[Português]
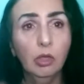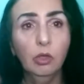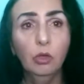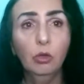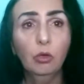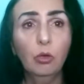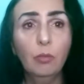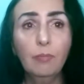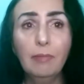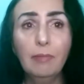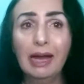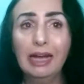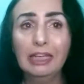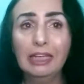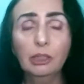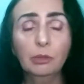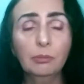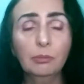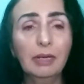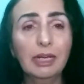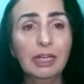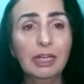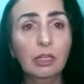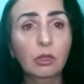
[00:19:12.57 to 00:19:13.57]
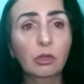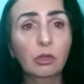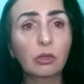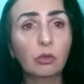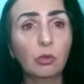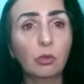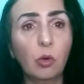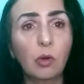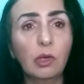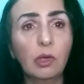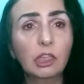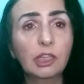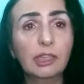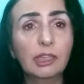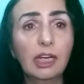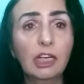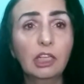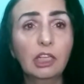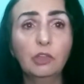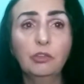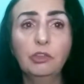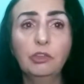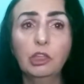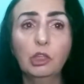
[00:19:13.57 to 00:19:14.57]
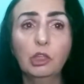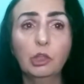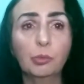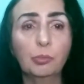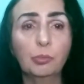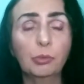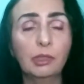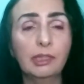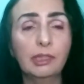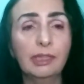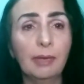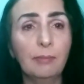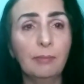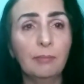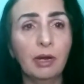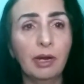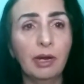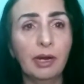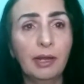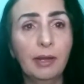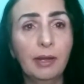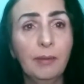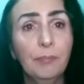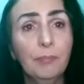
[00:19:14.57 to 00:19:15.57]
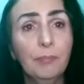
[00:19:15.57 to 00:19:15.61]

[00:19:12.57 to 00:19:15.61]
no máximo aí dois, três vídeos por semana,